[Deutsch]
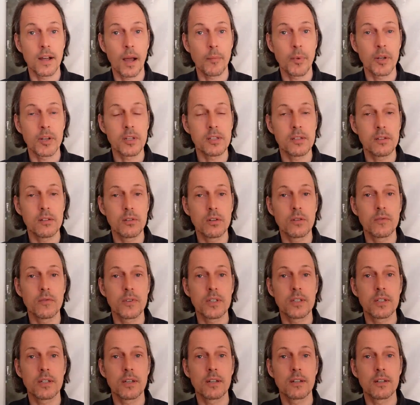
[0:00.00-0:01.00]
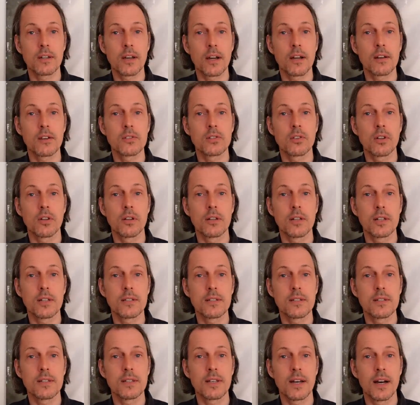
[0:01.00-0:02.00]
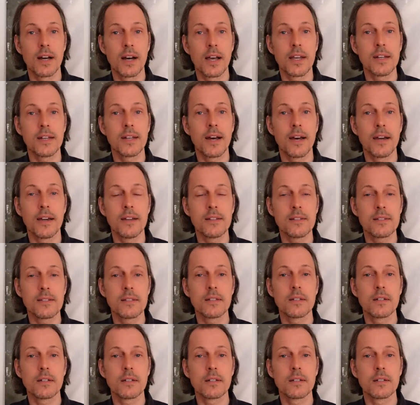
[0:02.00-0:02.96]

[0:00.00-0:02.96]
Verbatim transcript: aber nicht irgendwelche Gedanken, sondern letztlich ein einziger